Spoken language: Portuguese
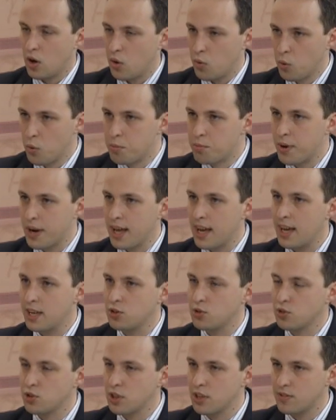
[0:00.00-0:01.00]
o
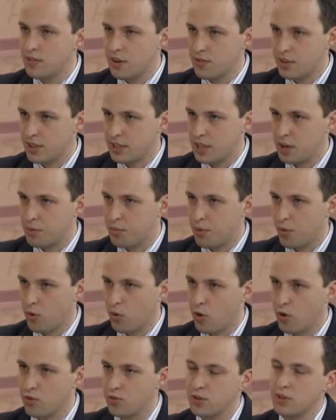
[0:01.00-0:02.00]
prédio onde ele vai fazer a
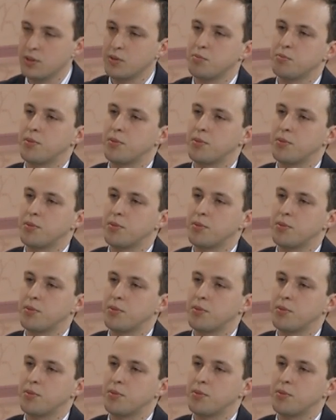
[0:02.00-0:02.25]
prova,